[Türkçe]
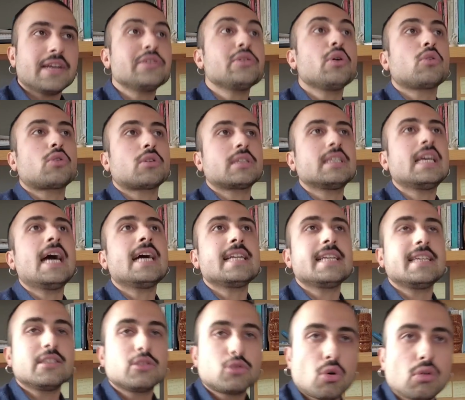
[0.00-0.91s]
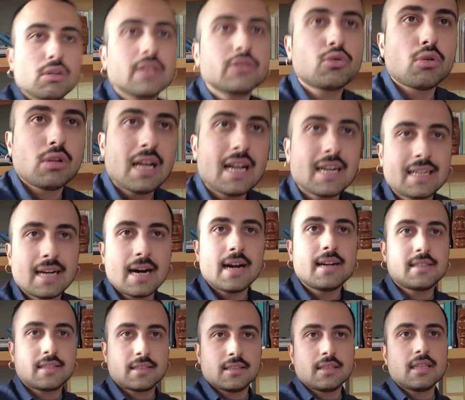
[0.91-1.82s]
Yok yani do, dolar
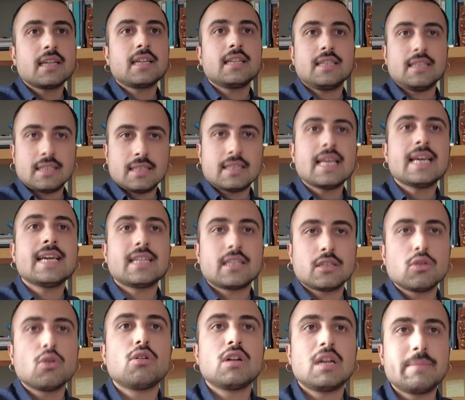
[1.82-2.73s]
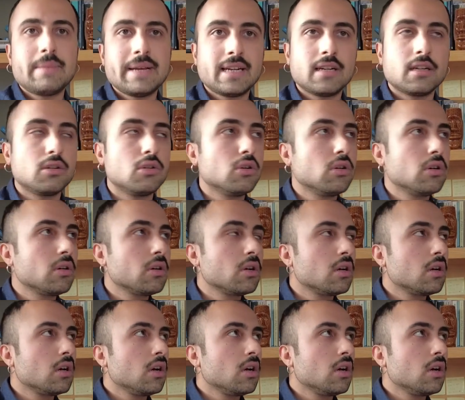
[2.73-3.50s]
karşısında hani değerini öyle belirliyor.